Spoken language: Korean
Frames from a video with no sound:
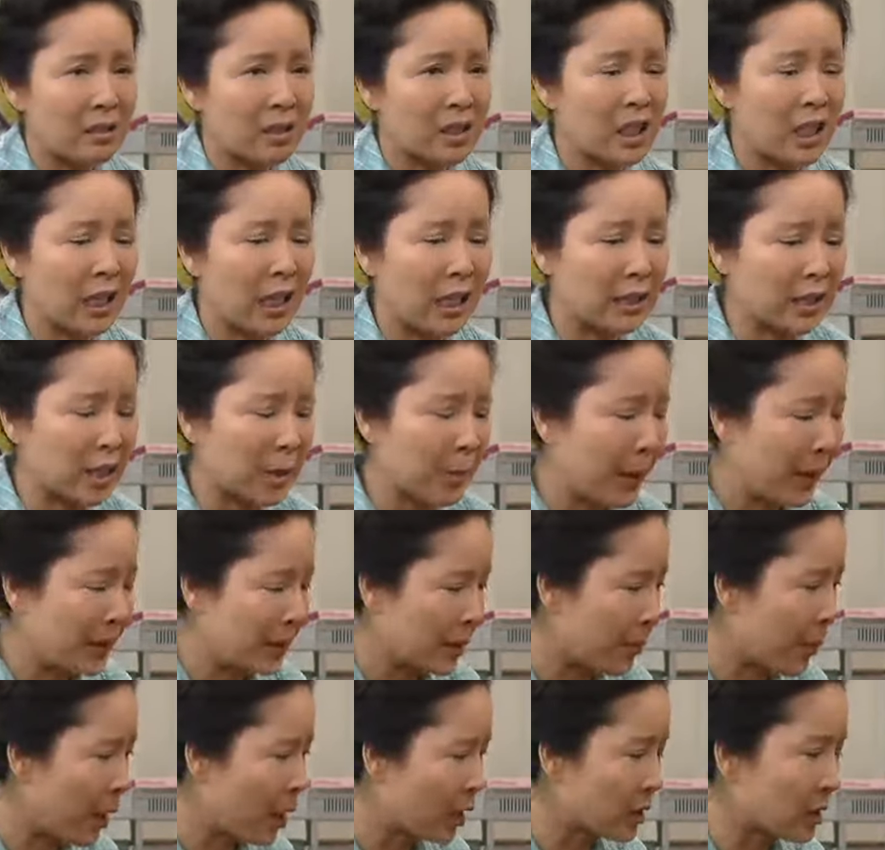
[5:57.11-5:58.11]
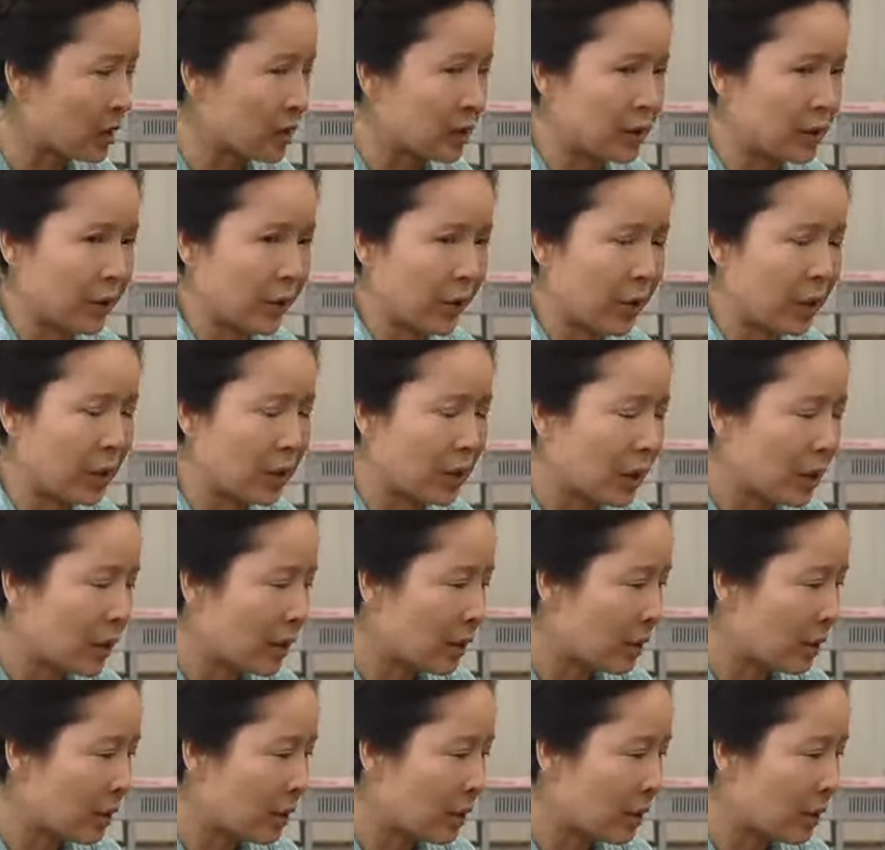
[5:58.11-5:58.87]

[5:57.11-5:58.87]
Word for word: 그년한테는 받아 먹었는지요.